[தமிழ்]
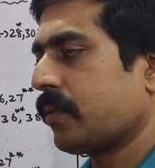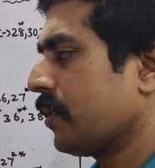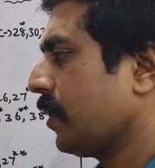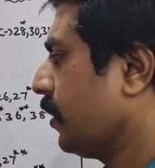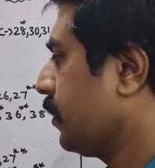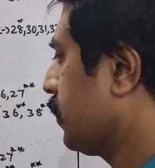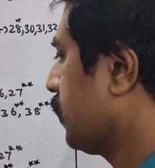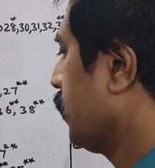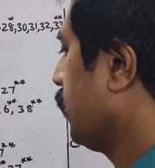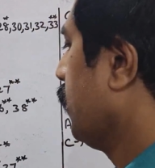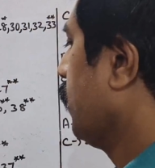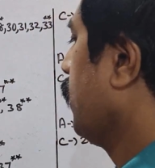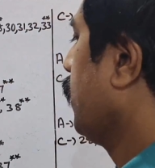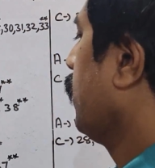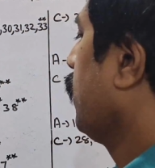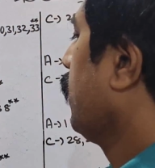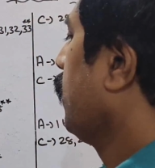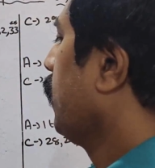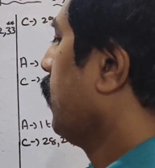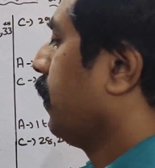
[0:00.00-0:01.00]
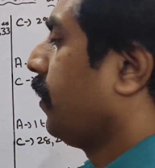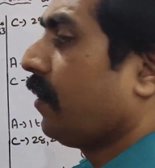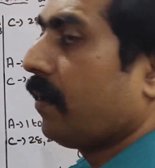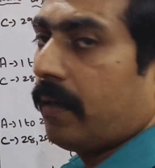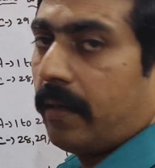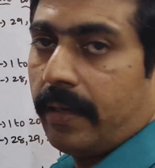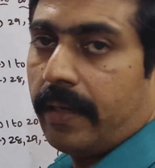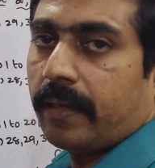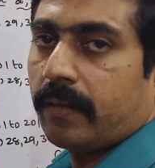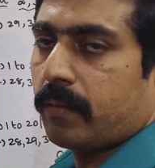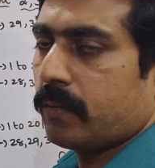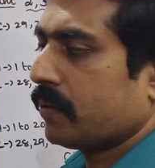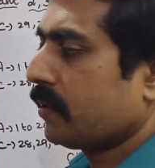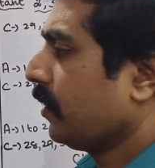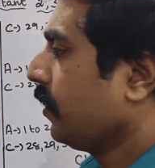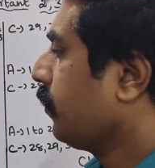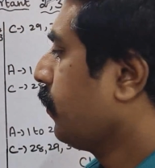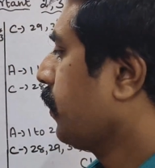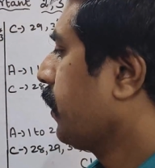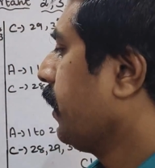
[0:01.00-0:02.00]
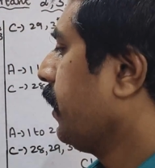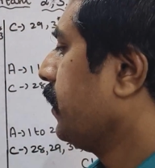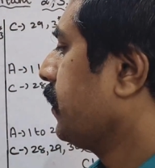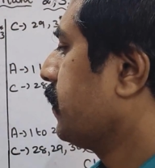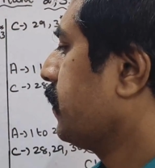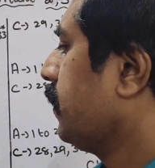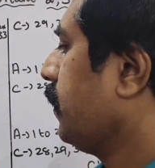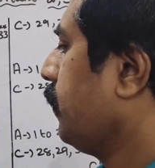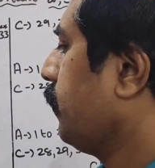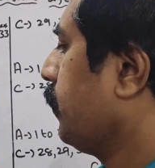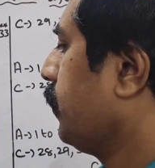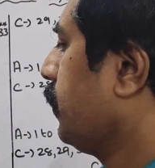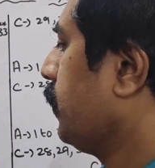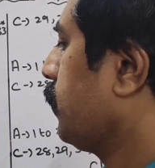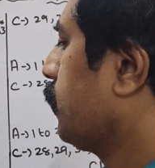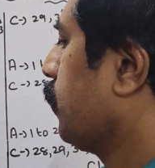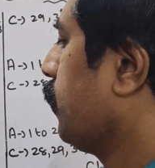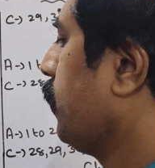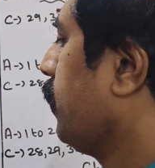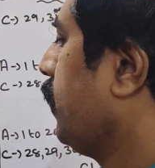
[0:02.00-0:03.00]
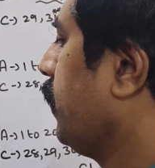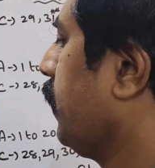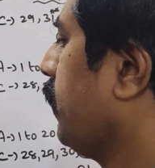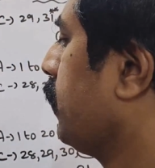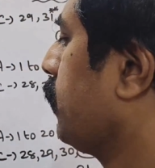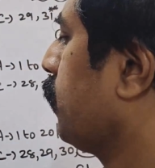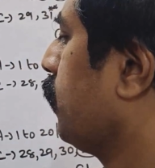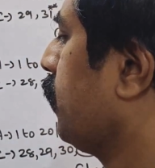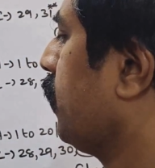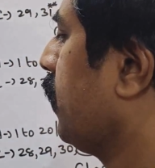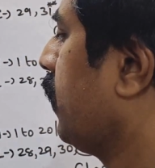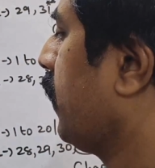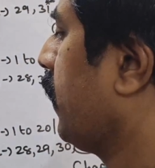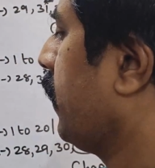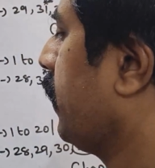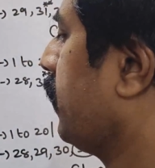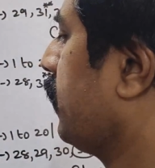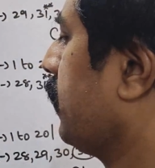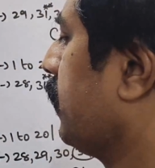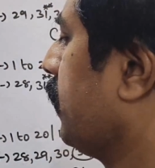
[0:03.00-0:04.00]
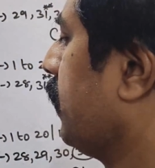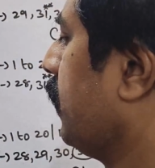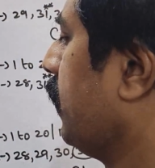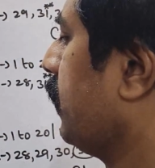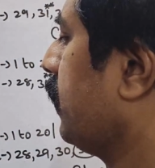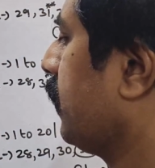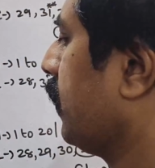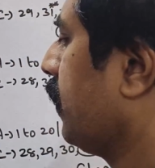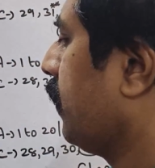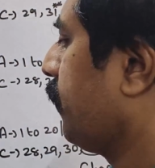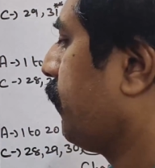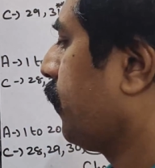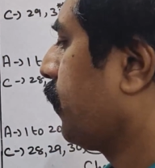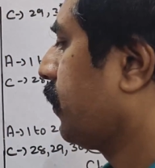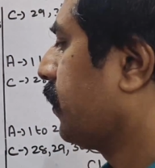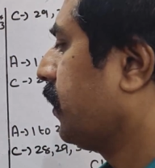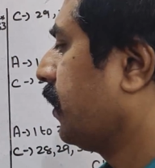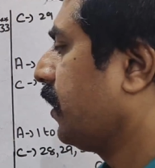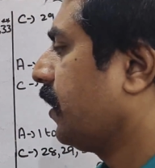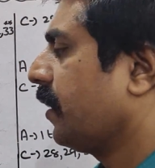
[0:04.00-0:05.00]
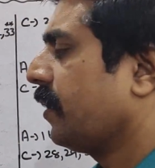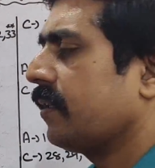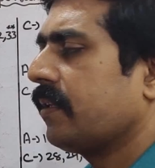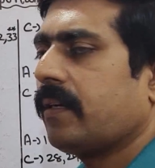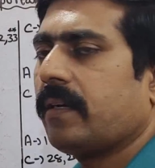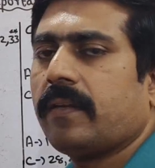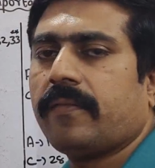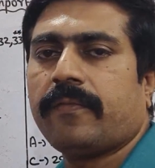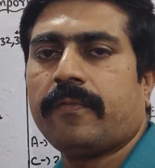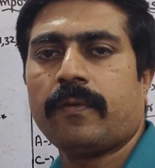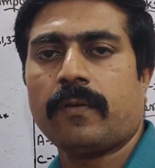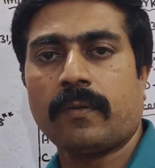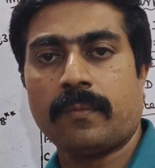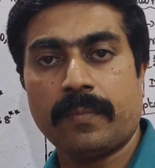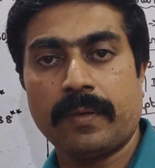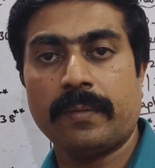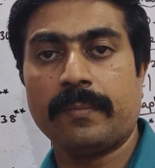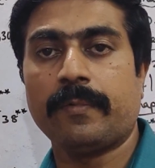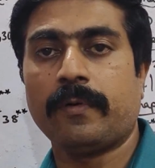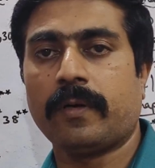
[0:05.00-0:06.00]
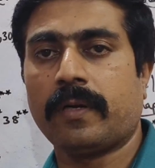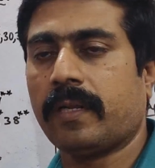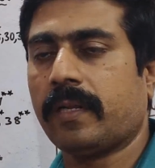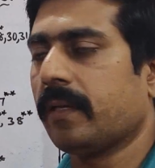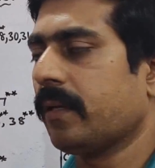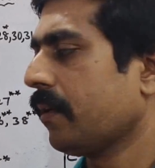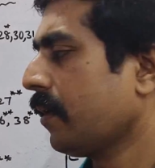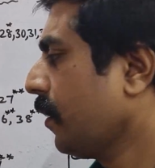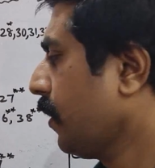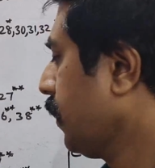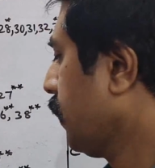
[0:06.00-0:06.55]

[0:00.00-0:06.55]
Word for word: கொஸ்டின்ஸ் இயர் கொஸ்டின் ஓகே சி வந்து டுவெண்டி எயிட் டுவெண்ட்டி நைன் தேர்ட்டி தேர்ட்டி ஃபோர் தேர்ட்டி அண்ட் தேர்ட்டி ஃபோர் ரொம்ப இம்பார்ட்டன்ட்